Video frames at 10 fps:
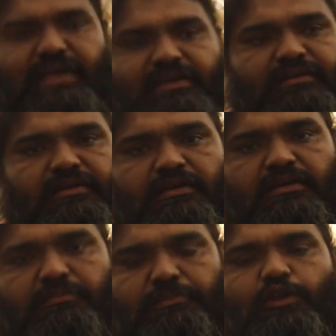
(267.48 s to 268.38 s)
है
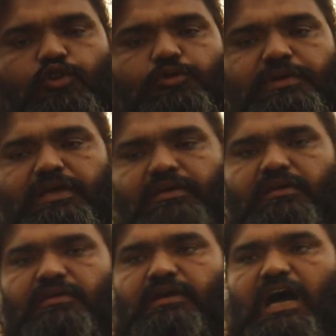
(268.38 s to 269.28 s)
बिल्कुल भी
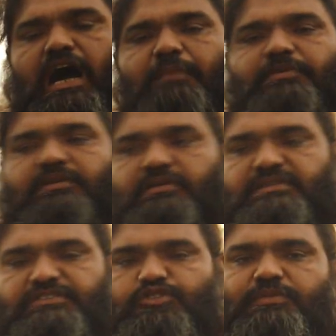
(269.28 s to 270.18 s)
आप
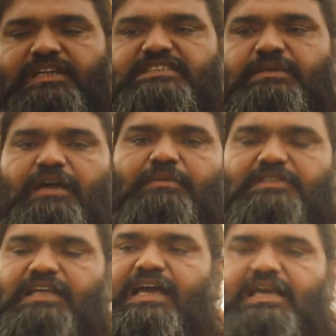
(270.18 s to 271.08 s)
जो मैंने समय
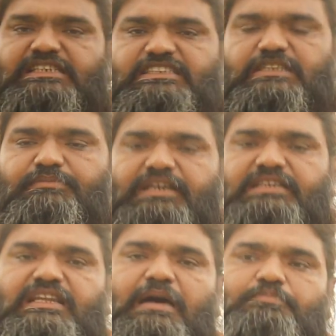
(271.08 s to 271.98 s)
बताया है इस समय के
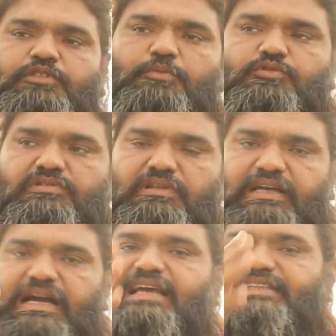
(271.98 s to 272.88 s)
अंदर आप तरबूज
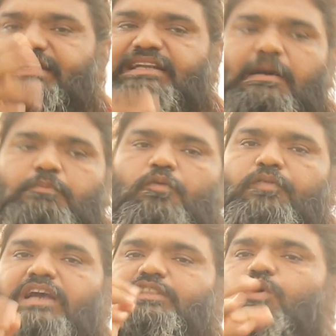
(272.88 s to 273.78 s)
लगा के देखना आपको
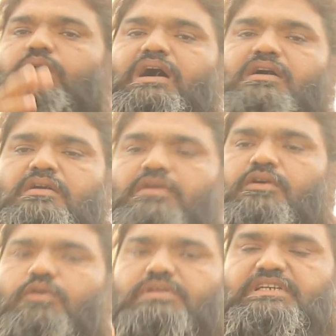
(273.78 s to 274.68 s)
फ़ायदा होगा
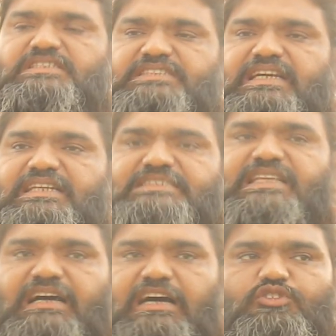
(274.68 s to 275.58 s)
और इस तकनीक
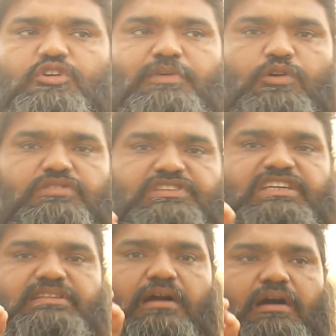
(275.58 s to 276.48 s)
से लगाते तो हुए मेरे को
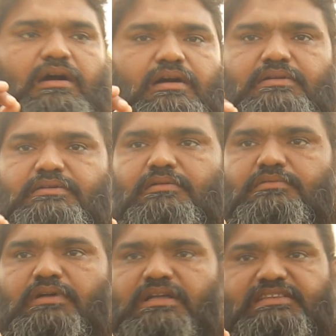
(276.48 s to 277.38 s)
तीन आ,
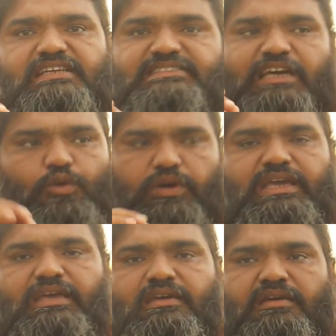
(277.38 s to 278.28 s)
तीन साल हो
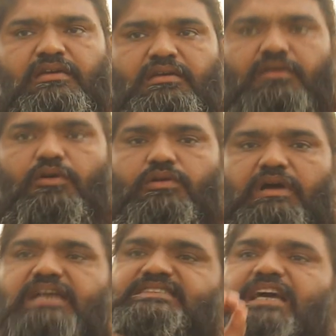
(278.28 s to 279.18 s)
गए और
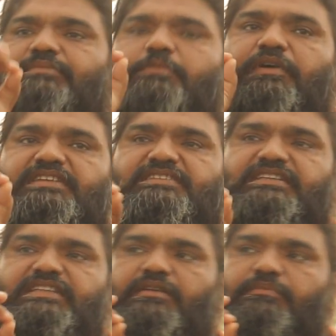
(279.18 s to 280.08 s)
हर साल में बारिश
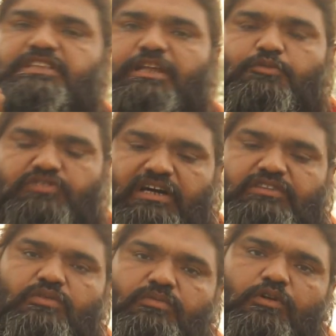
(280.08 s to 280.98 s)
के अंदर मैं तरबूज
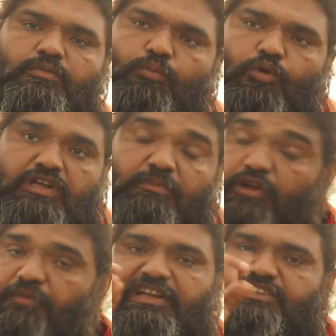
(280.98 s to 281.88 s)
लगाता हूँ और मोटा
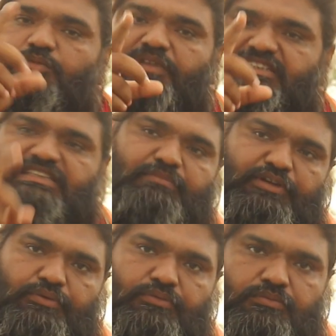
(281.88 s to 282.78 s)
मुनाफा लेता हूँ मेरे किसान
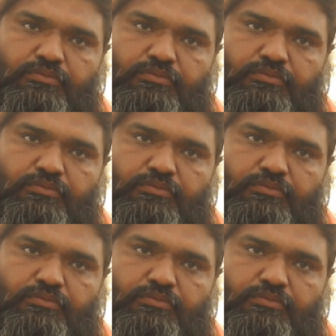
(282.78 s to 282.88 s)
भाइयों